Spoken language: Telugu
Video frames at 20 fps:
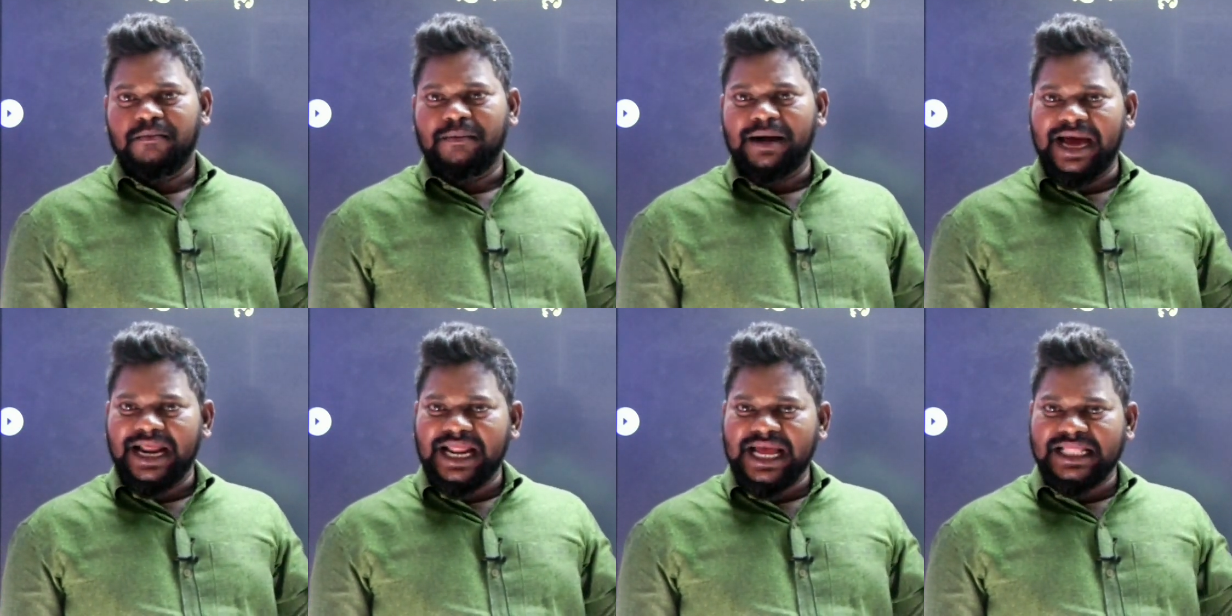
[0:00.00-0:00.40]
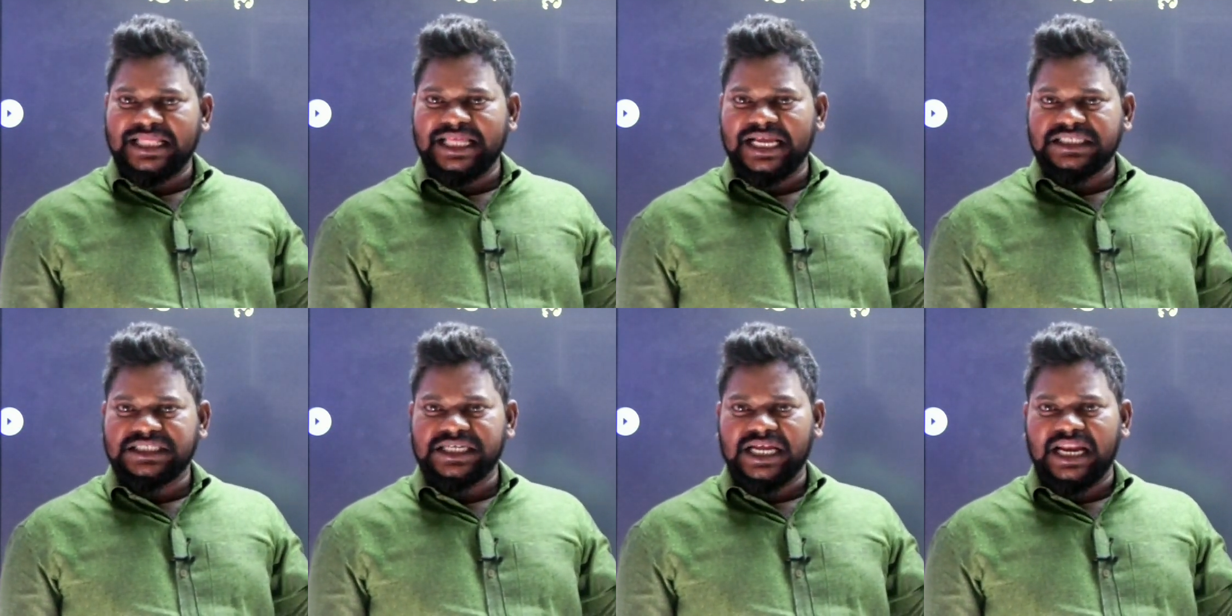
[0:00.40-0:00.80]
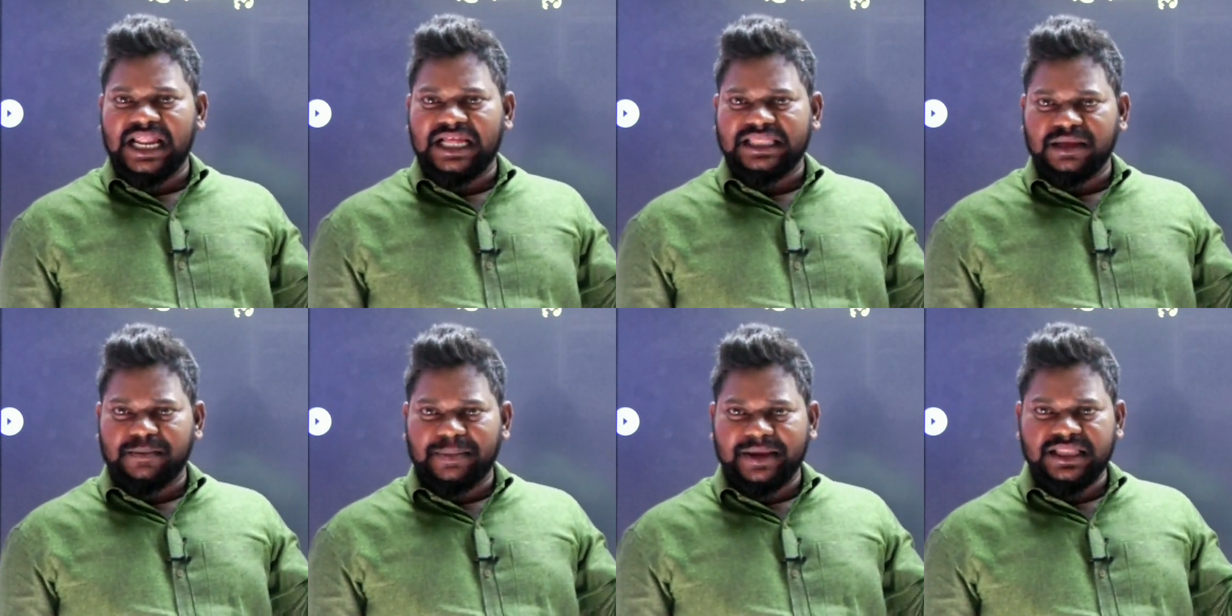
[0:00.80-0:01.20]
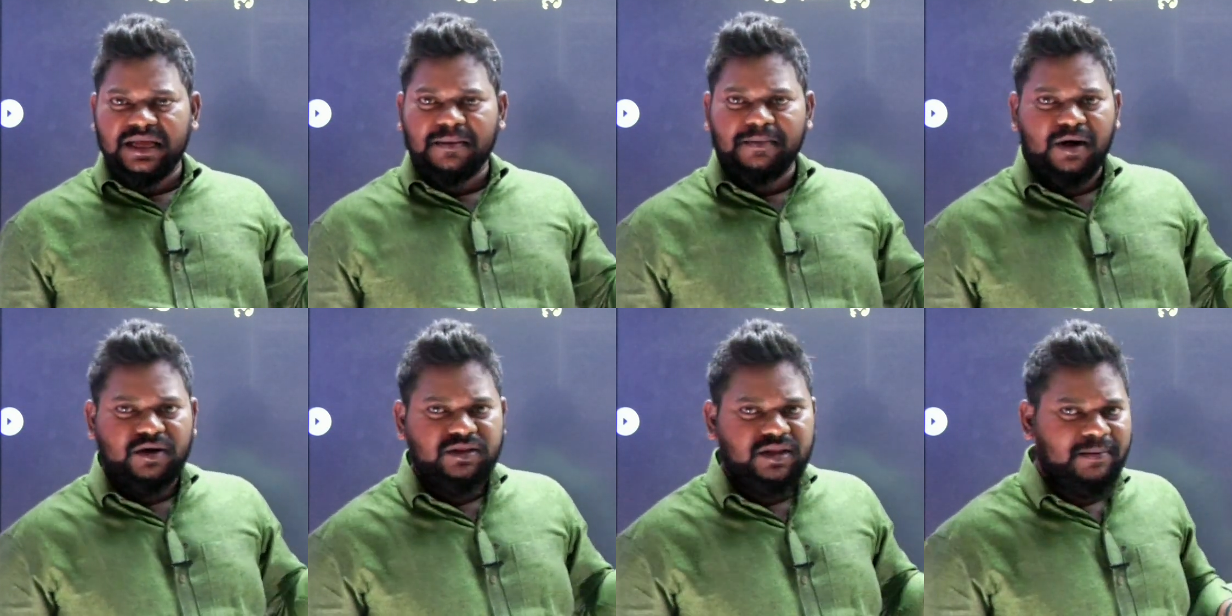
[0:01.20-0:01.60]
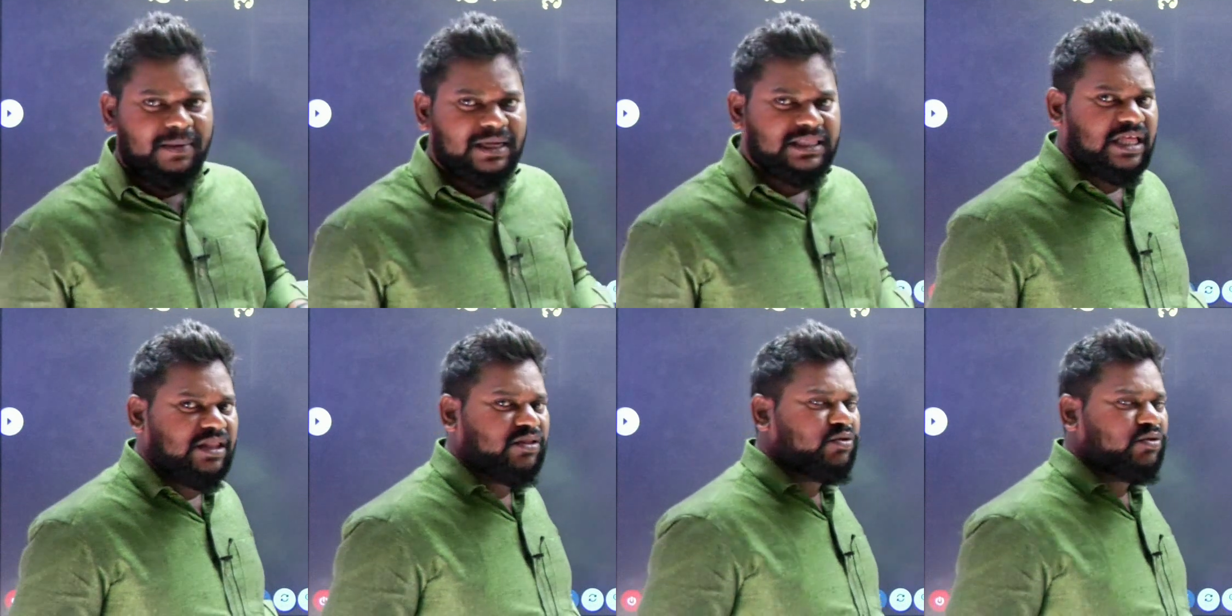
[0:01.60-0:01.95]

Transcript: భారతదేశంలో అతిపెద్ద బౌద్ధ మత